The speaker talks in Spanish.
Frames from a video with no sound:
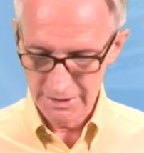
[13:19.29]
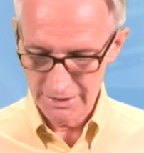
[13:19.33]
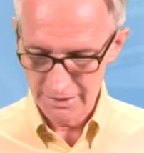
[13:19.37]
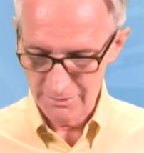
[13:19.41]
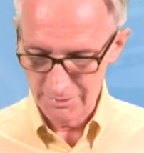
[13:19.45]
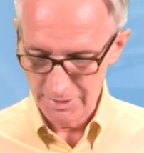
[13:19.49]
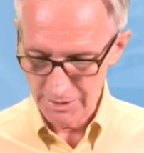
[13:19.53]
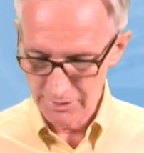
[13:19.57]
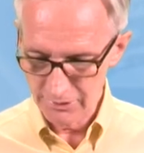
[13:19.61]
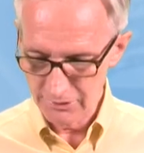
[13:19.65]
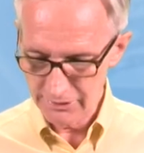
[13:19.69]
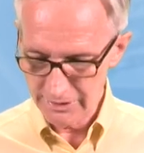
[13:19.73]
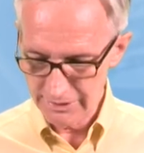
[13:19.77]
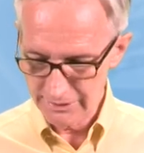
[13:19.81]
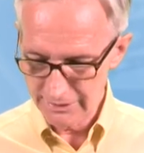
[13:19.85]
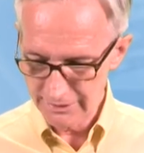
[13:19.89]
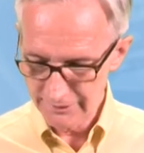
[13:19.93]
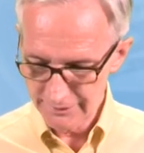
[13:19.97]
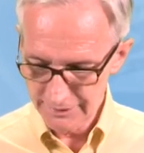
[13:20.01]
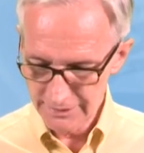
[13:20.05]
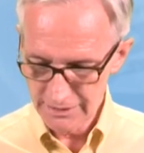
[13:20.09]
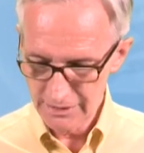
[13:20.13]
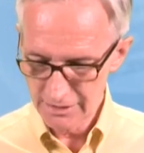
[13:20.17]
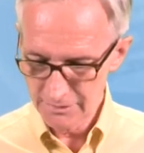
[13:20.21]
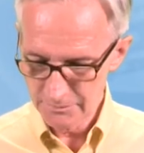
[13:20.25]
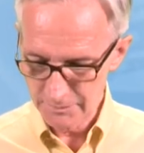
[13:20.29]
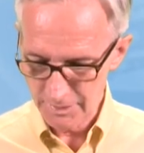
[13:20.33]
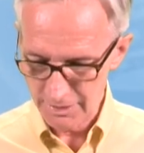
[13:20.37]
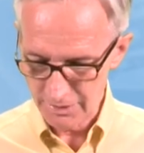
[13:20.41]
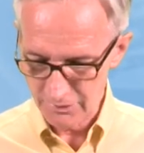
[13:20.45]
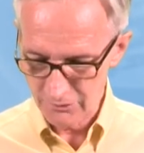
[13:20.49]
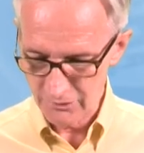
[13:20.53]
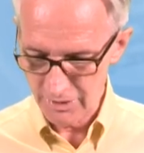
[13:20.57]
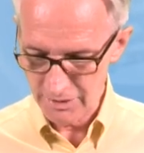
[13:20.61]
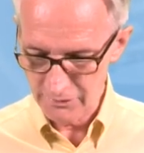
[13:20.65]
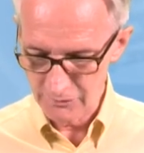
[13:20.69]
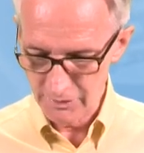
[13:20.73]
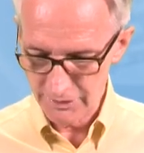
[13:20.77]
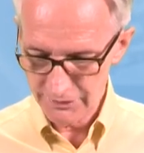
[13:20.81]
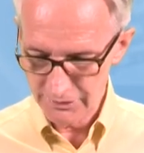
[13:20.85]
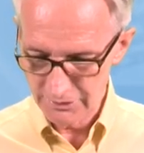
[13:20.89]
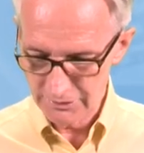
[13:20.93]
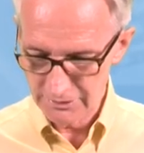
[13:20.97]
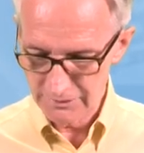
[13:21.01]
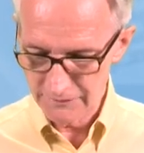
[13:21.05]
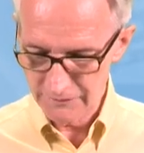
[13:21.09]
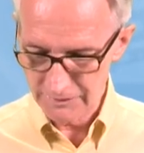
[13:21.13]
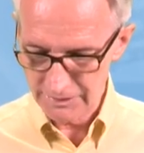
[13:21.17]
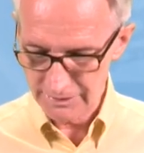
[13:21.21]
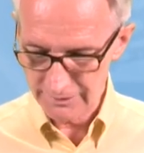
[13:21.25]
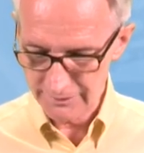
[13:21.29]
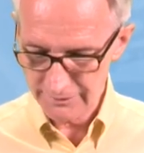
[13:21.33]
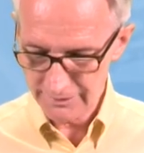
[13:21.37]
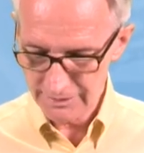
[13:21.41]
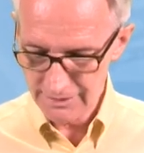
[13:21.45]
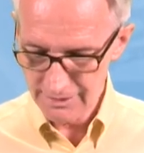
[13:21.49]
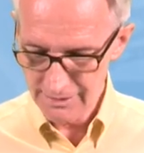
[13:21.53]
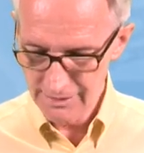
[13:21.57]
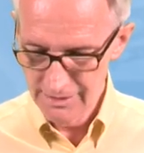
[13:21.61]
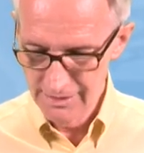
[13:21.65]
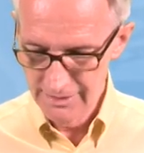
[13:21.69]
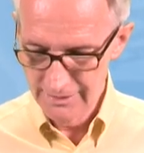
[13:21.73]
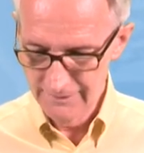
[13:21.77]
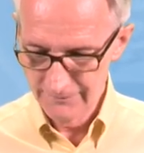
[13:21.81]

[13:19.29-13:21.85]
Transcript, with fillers: de valor inicial para una ecuación diferencial